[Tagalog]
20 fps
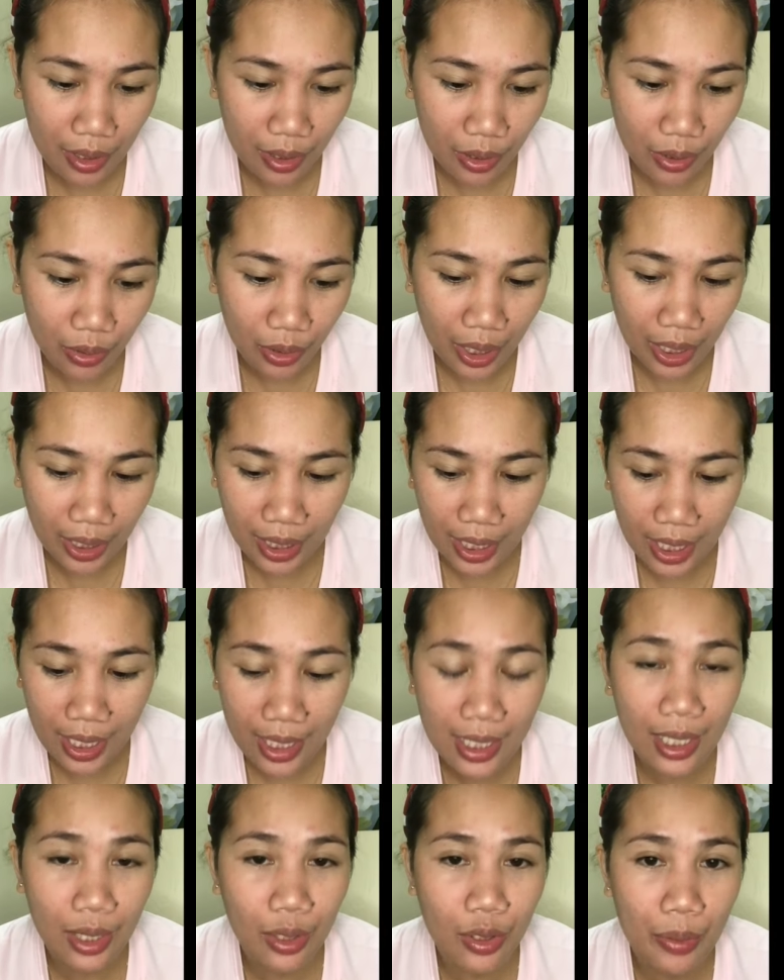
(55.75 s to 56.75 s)
So, I think
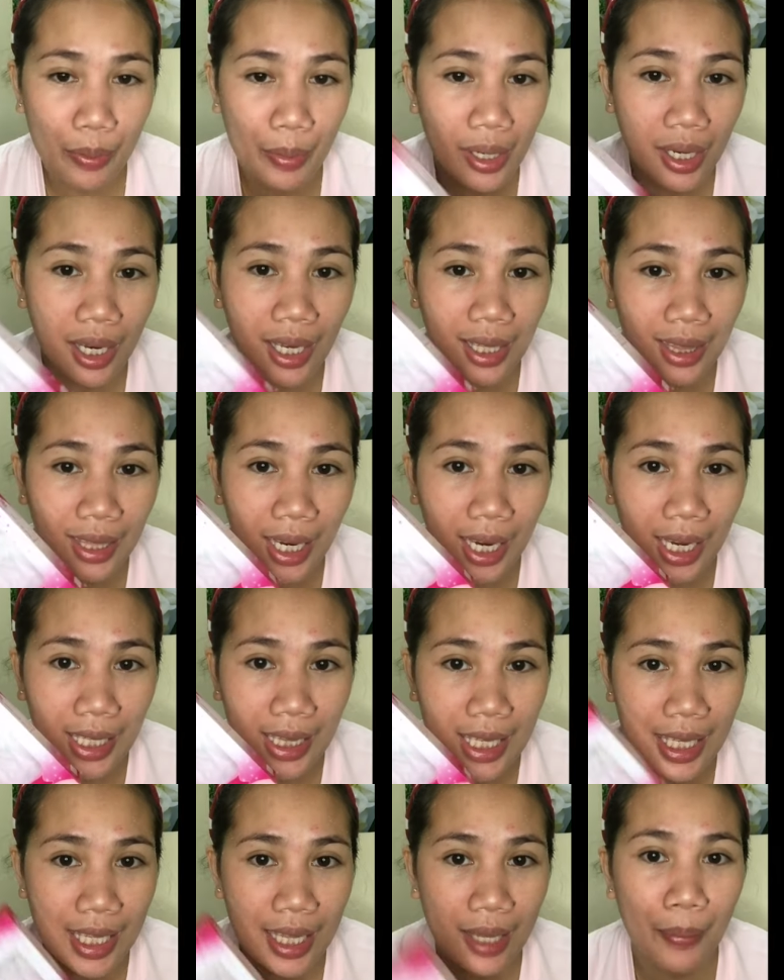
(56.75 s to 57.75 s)
isa to sa magagandang
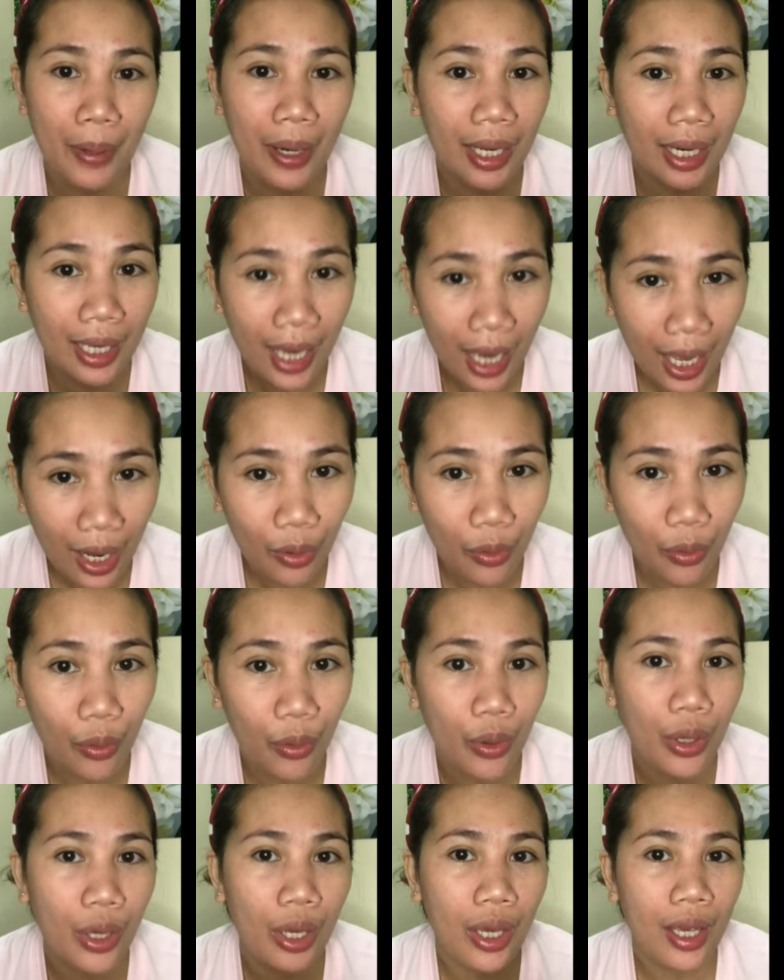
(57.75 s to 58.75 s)
idea na
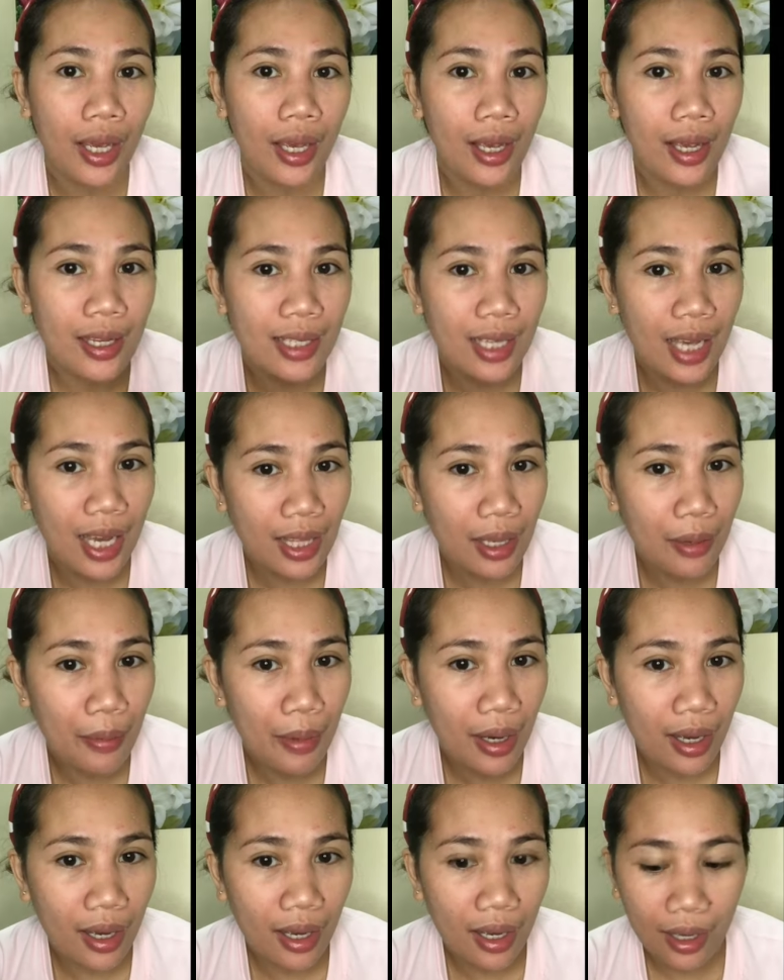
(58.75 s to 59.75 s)
pangregalo sa ating
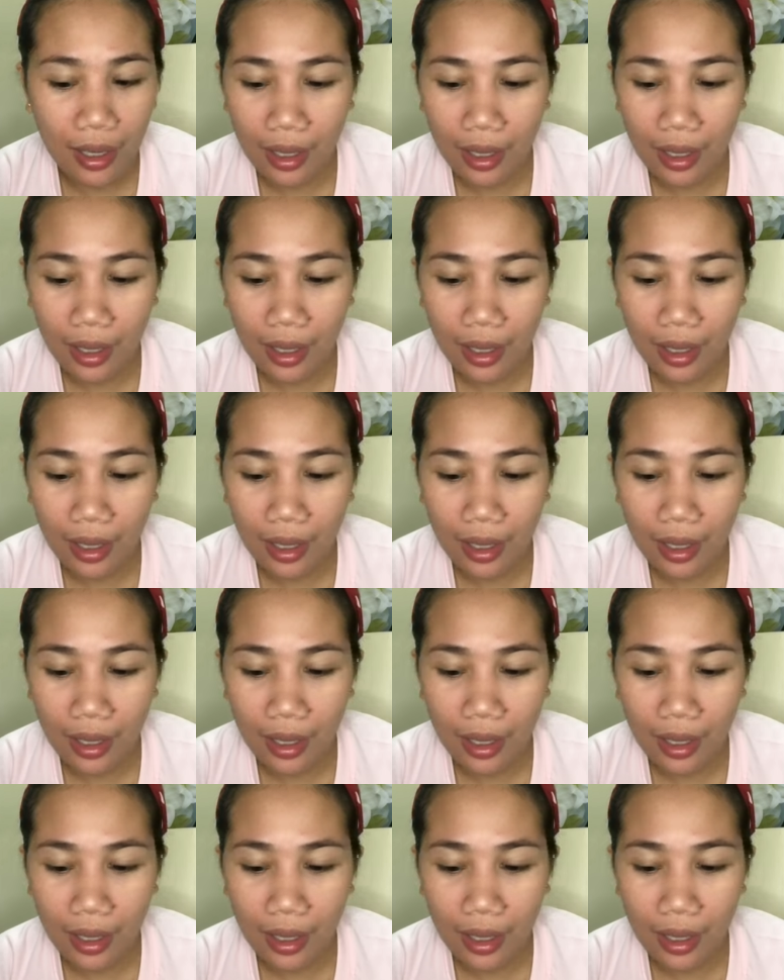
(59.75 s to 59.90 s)
mga